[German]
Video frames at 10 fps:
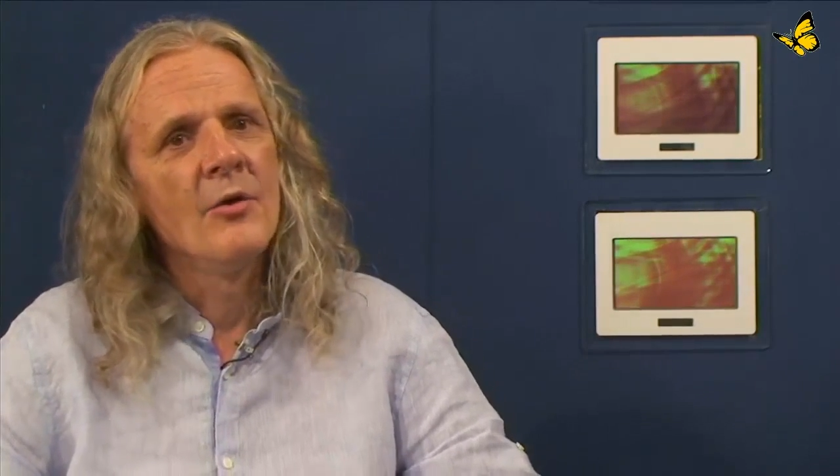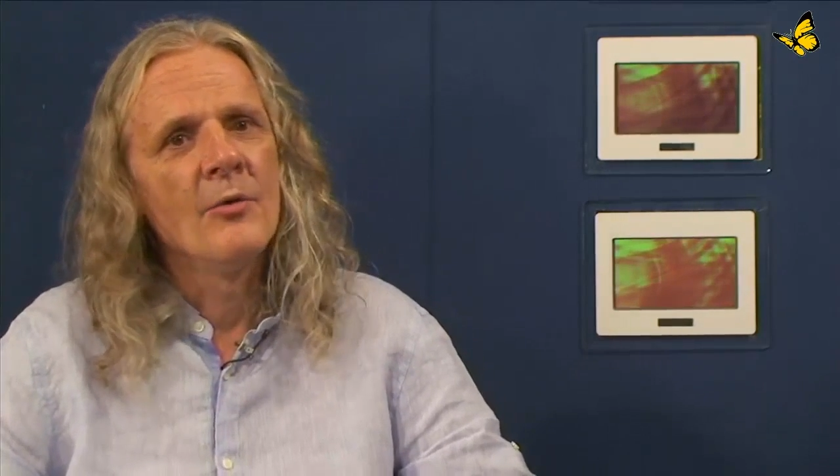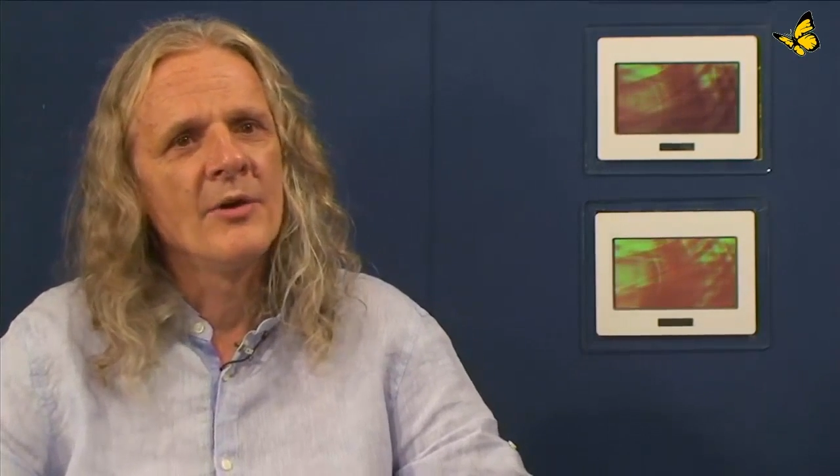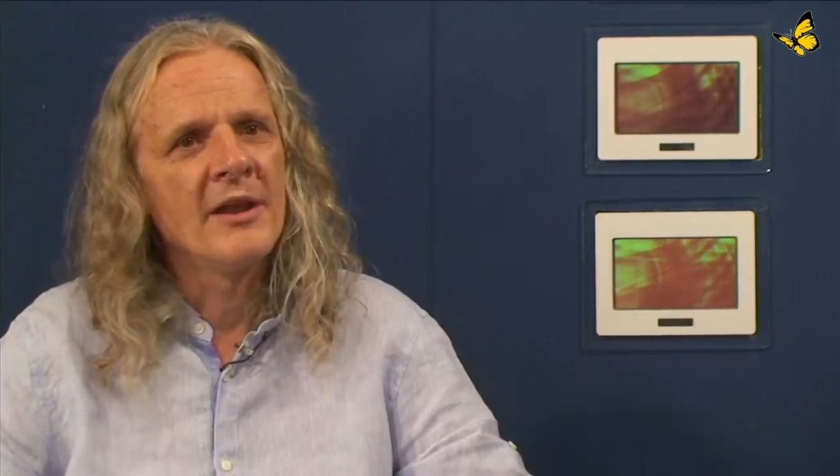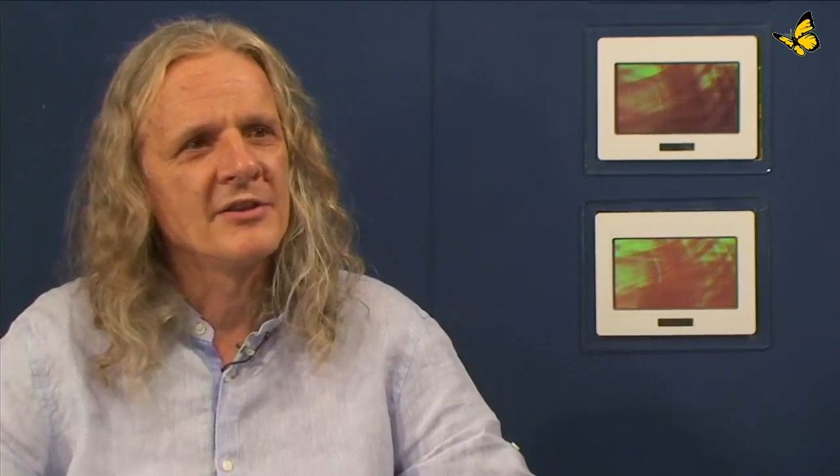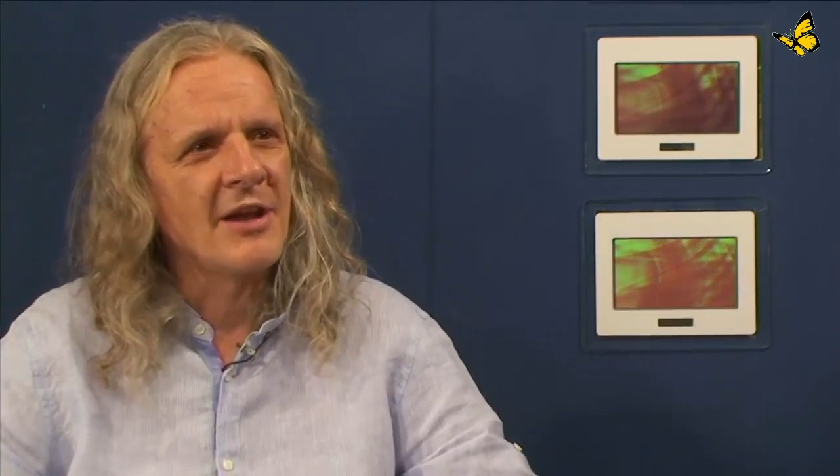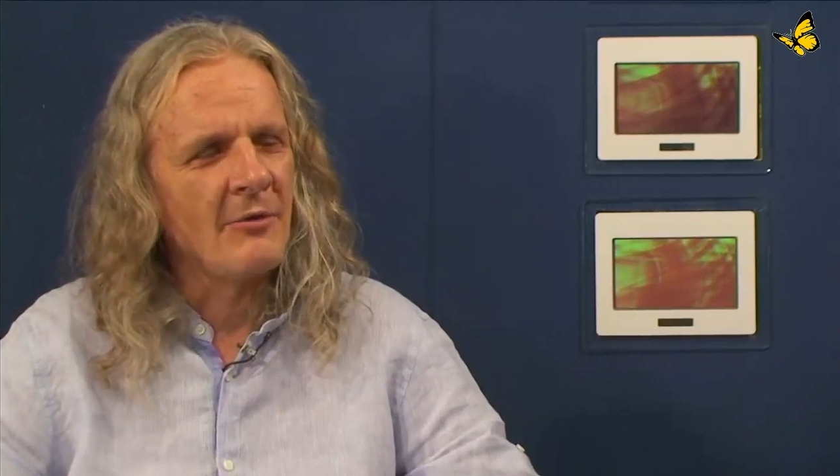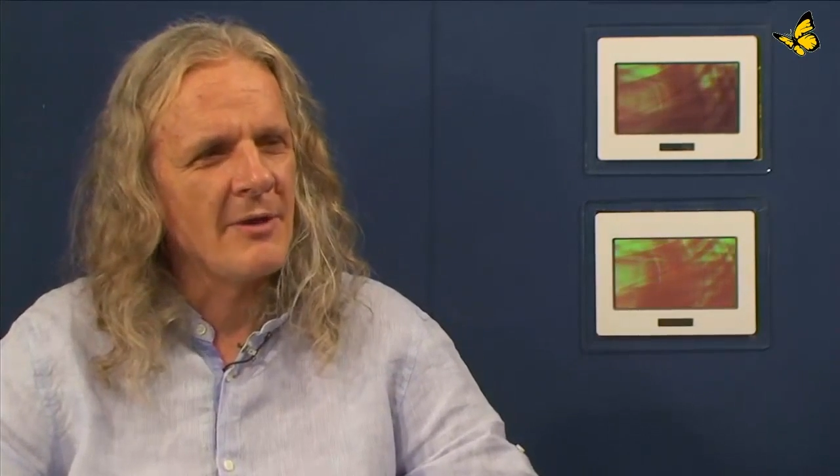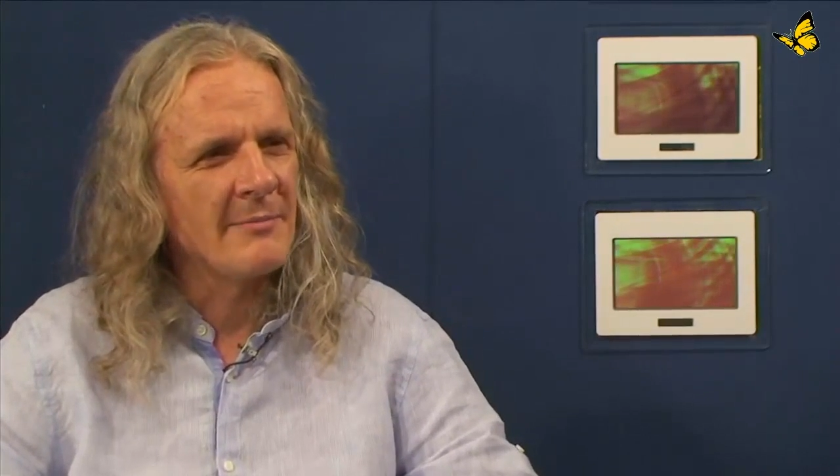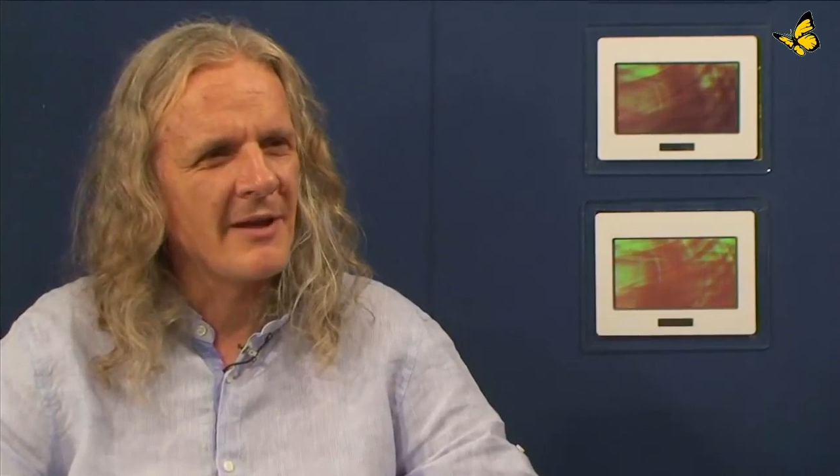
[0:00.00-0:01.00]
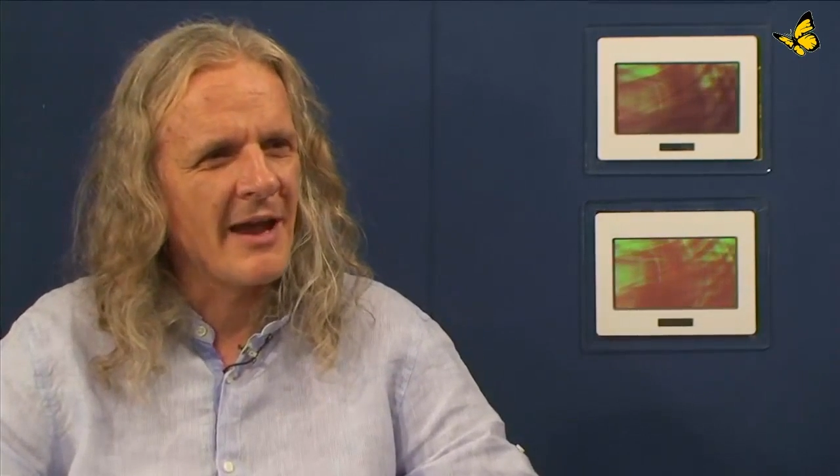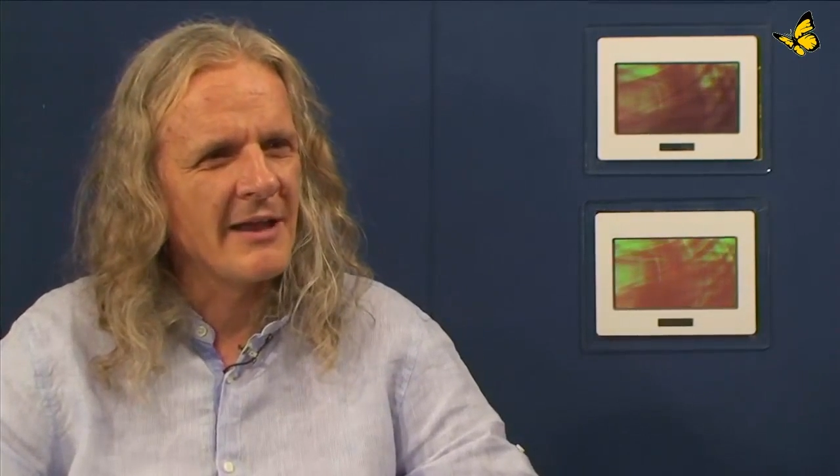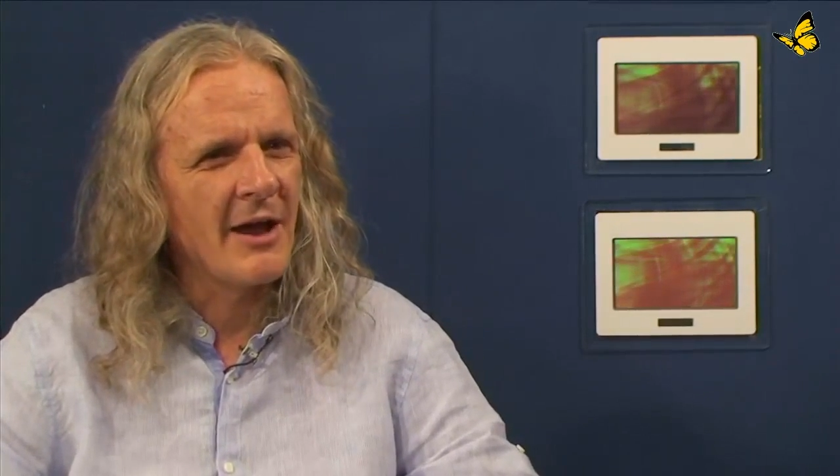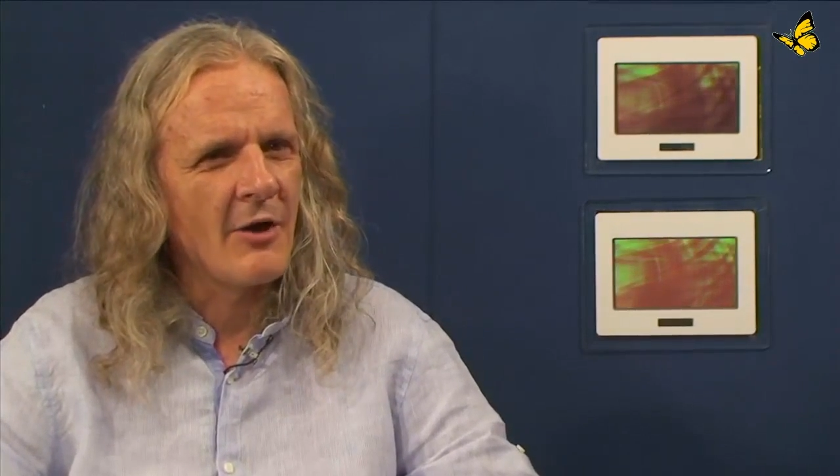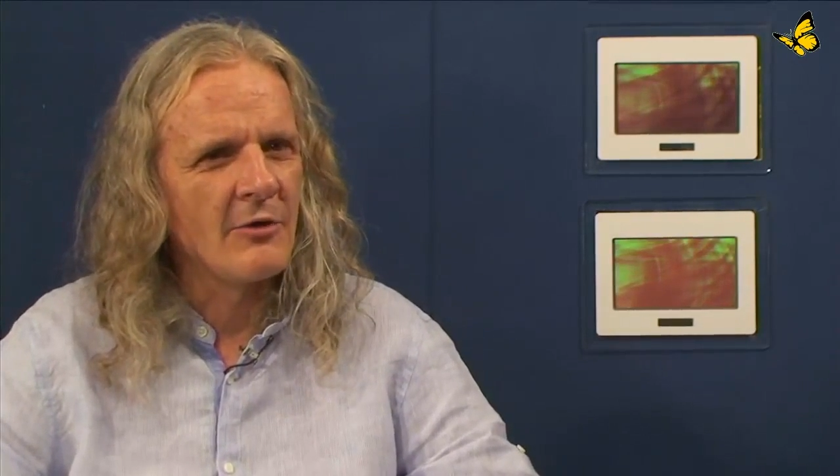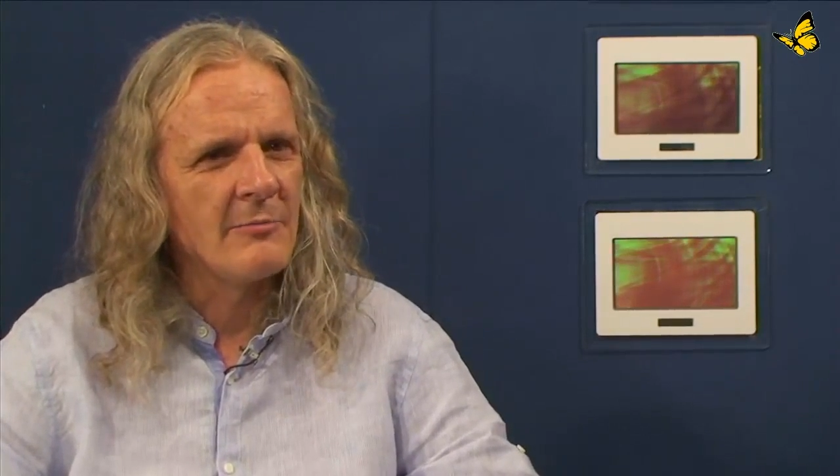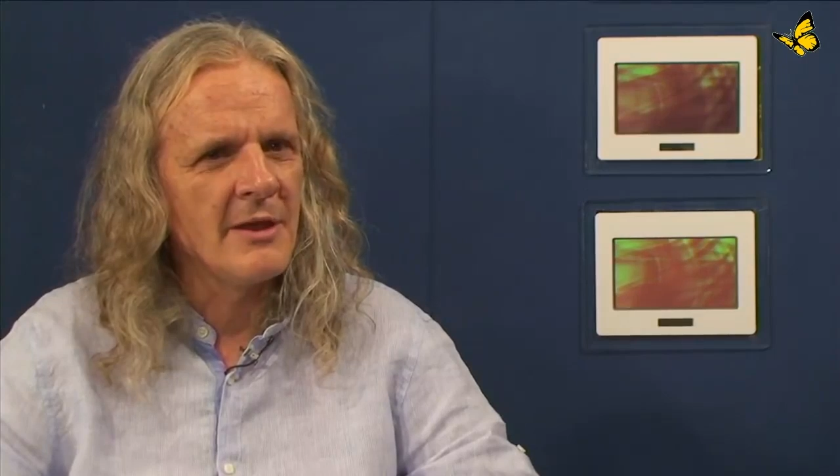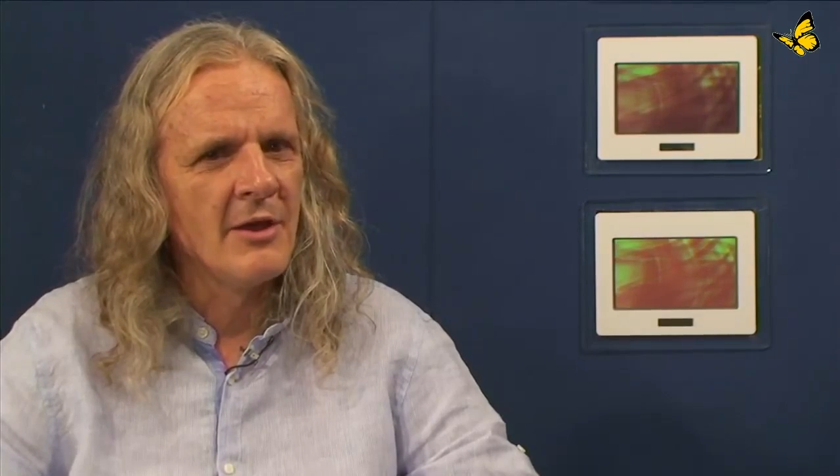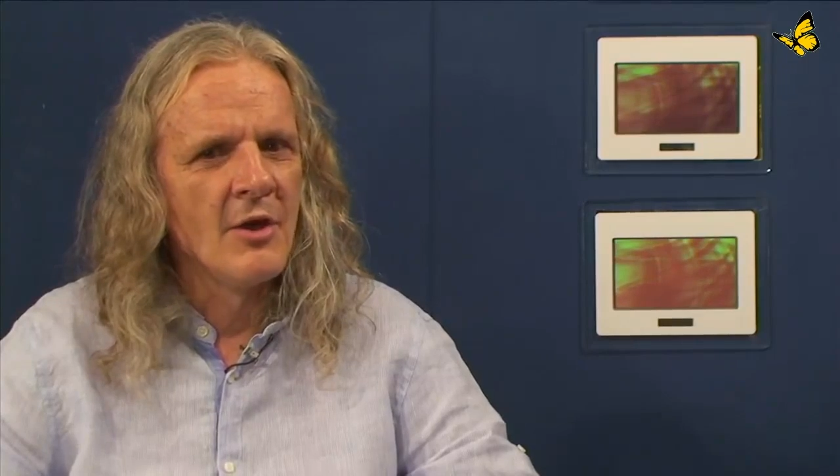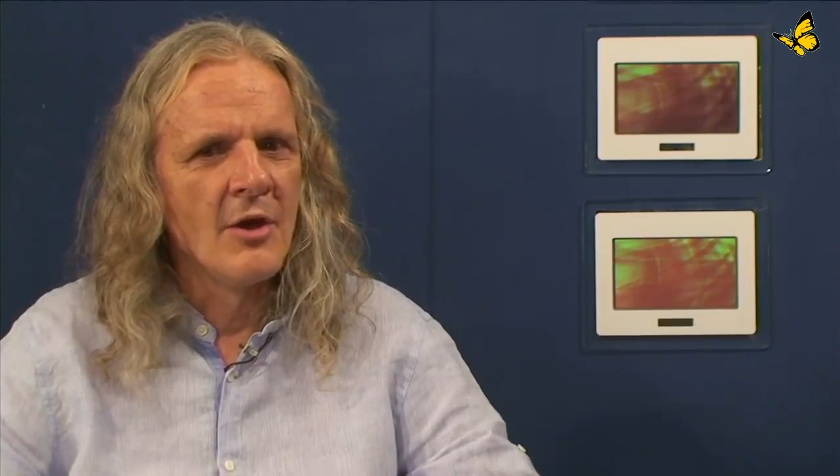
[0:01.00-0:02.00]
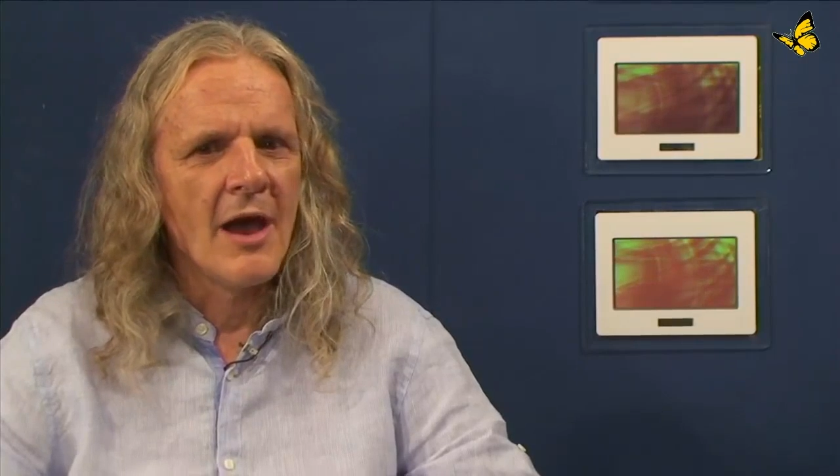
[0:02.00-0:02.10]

oder ich kau eben kein Kaugummi.